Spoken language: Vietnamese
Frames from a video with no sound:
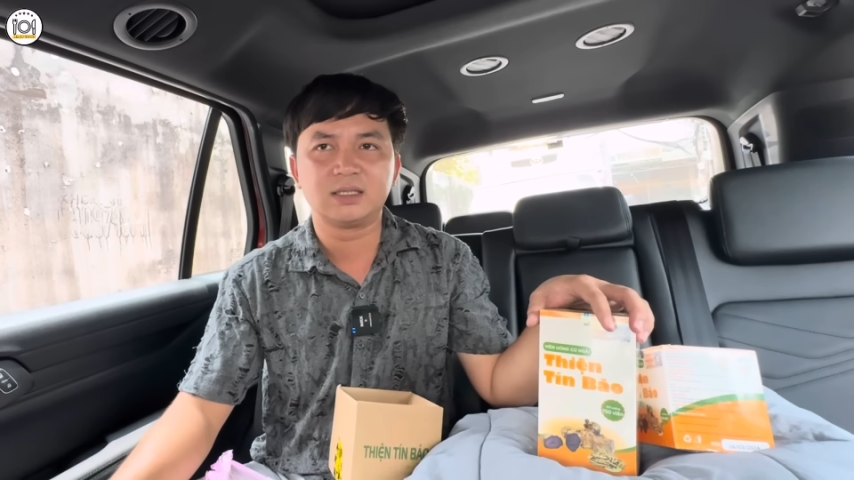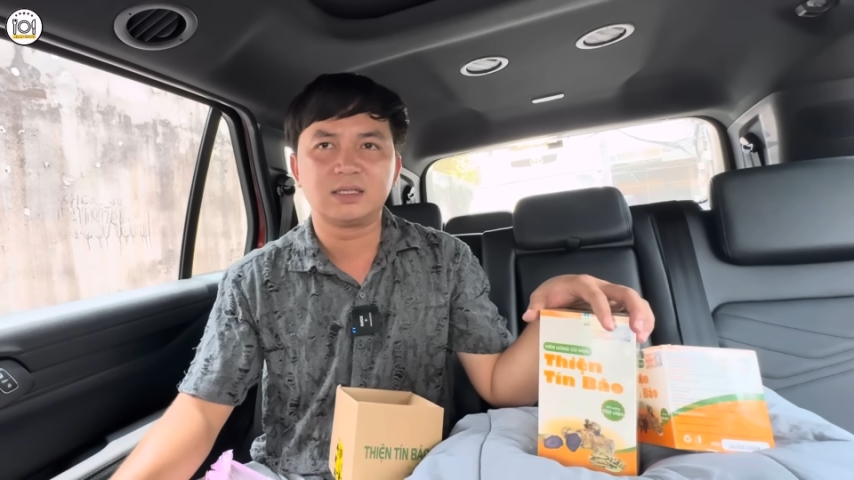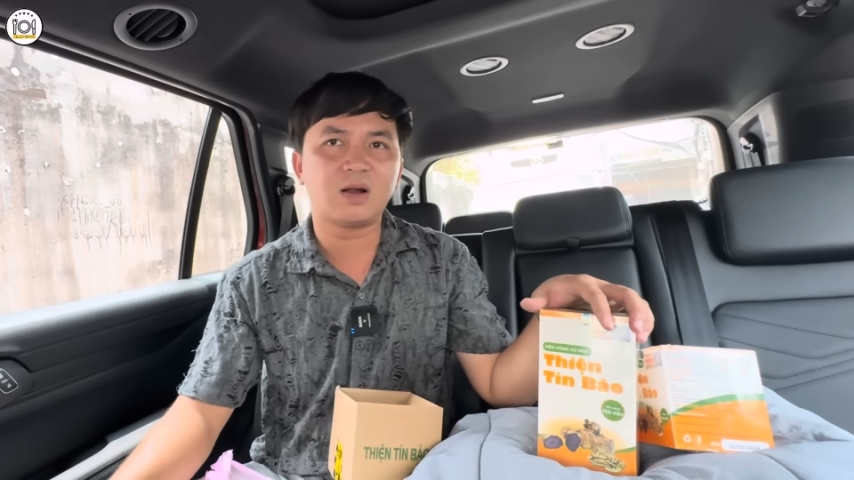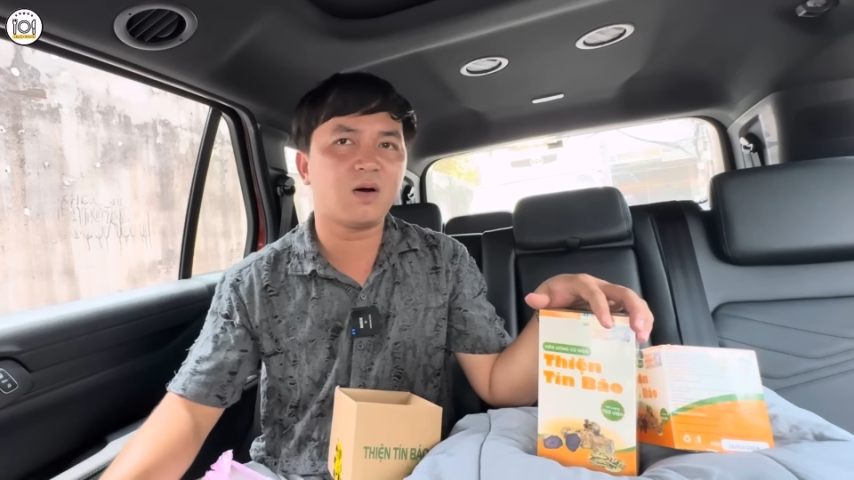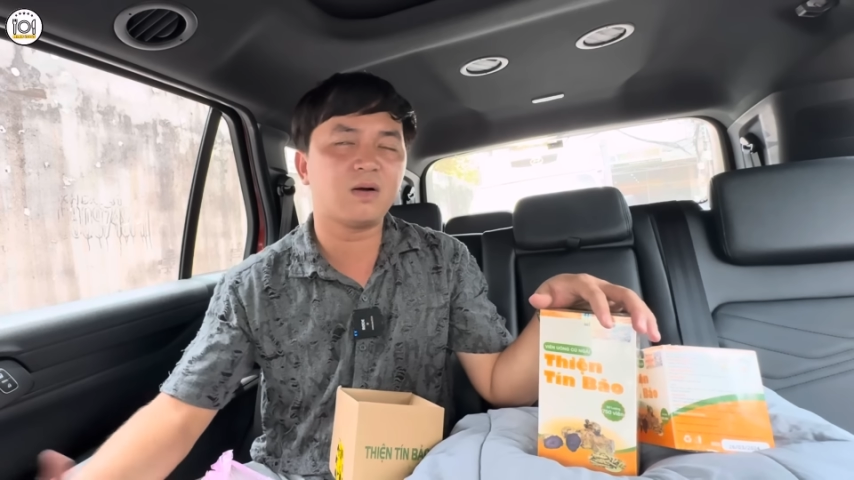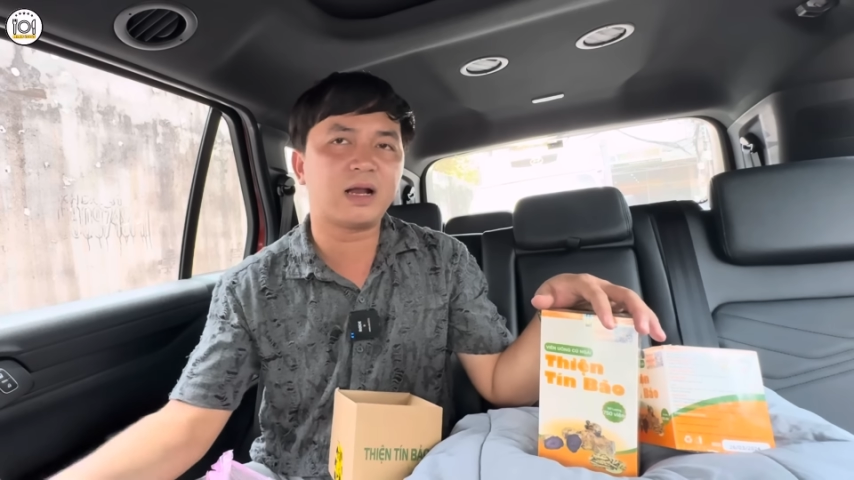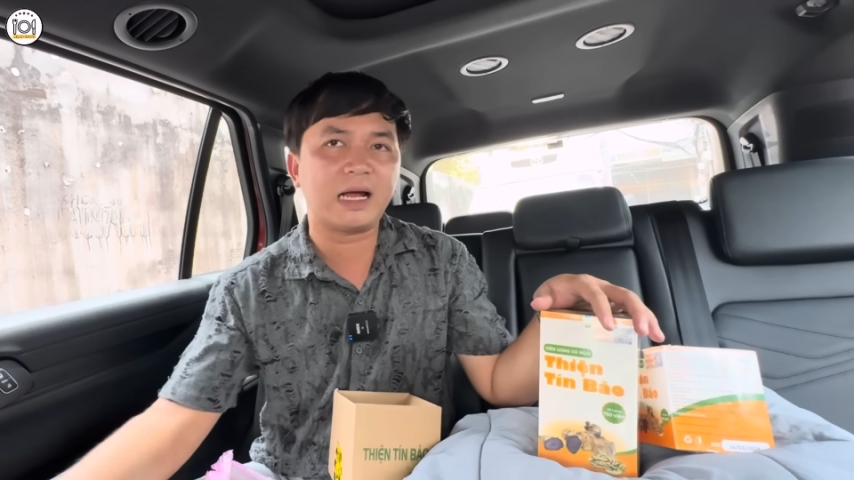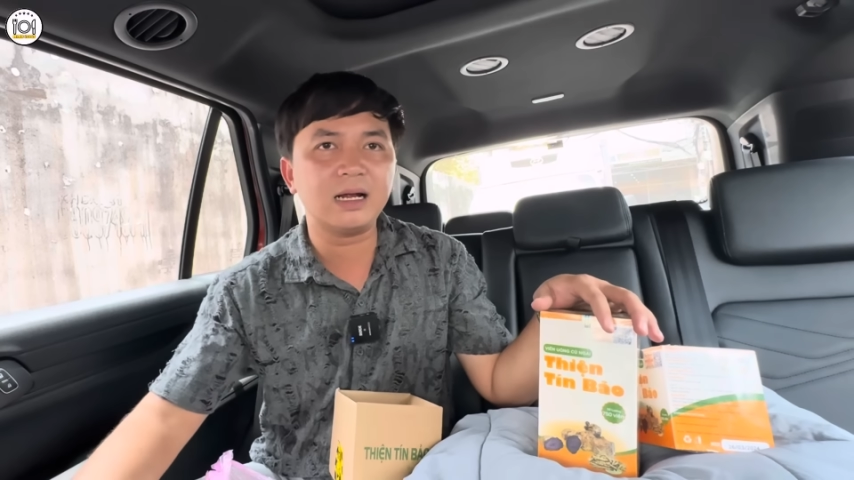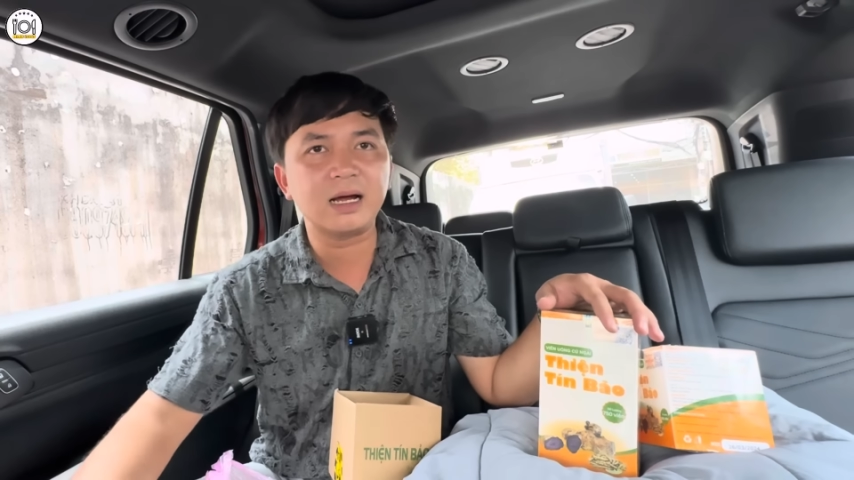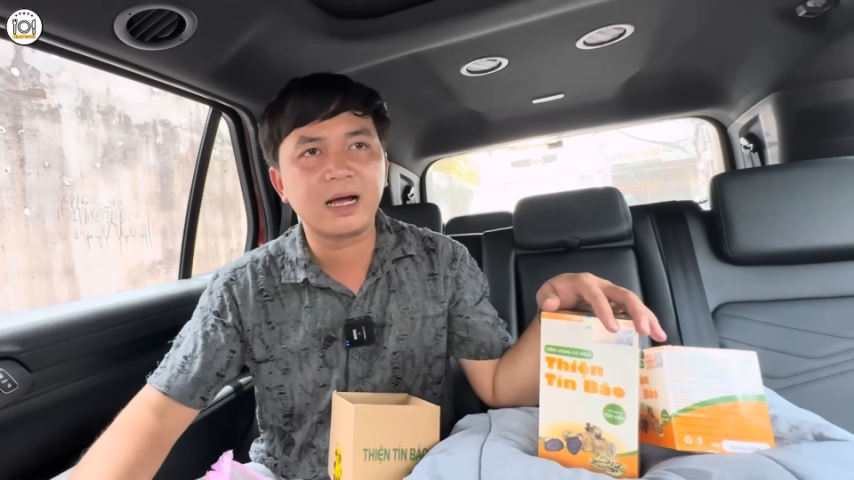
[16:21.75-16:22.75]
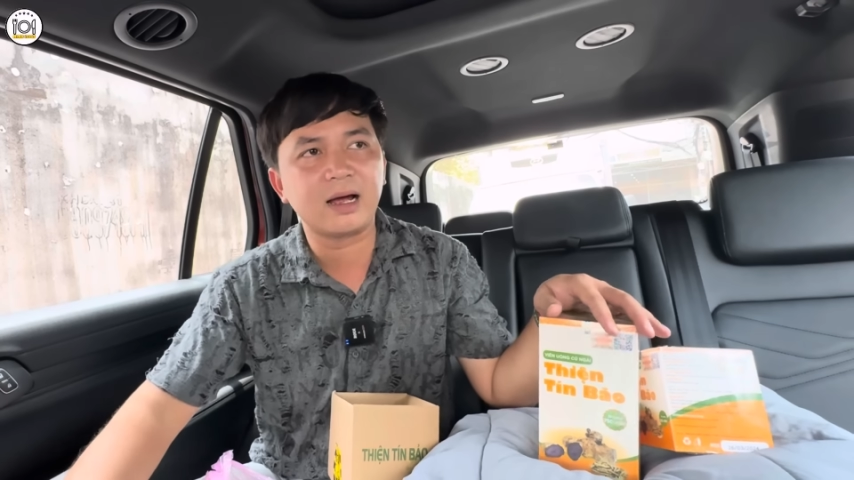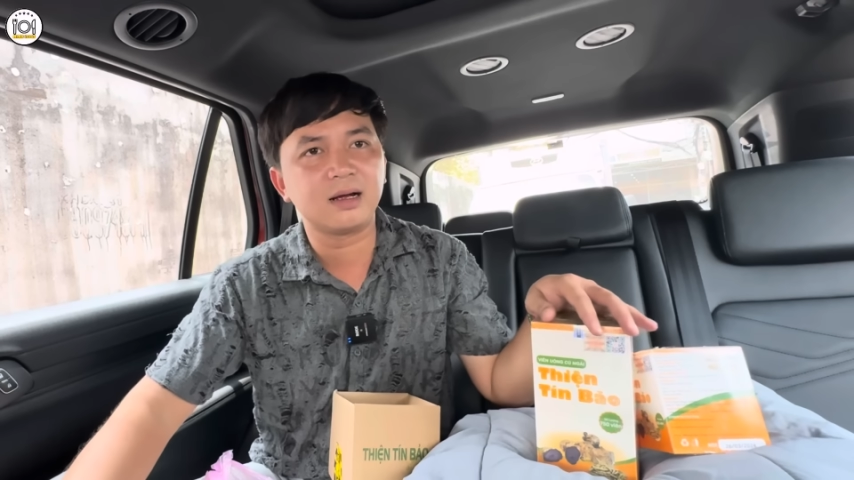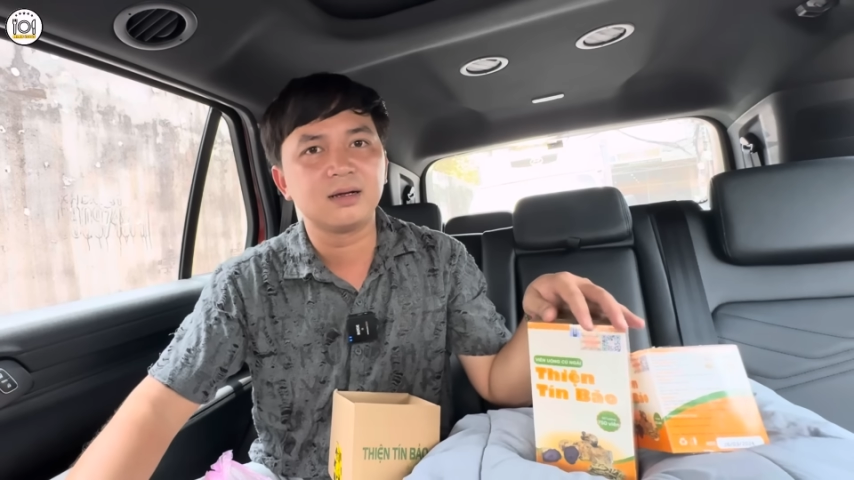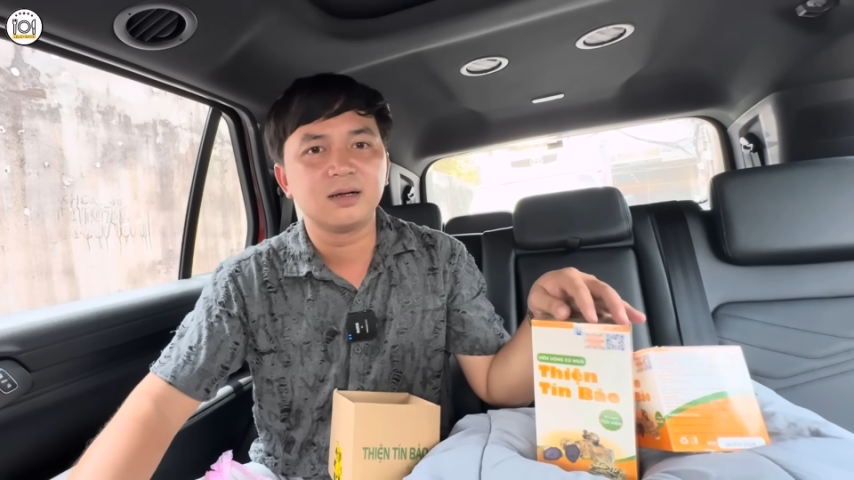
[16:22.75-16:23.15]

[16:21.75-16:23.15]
lo lắng à